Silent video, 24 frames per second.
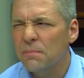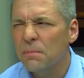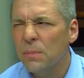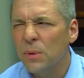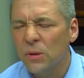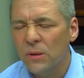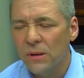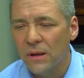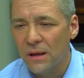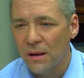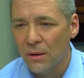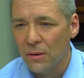
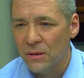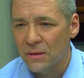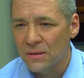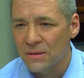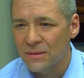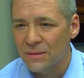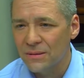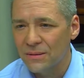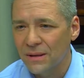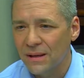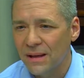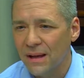
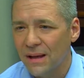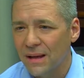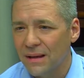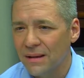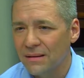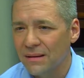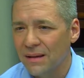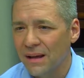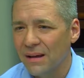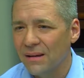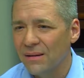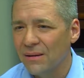poderoso que,
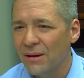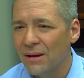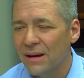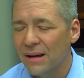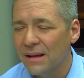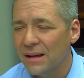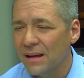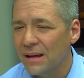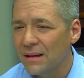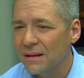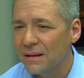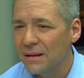cree
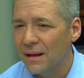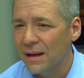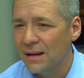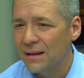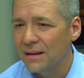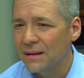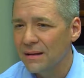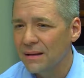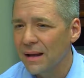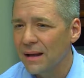que la,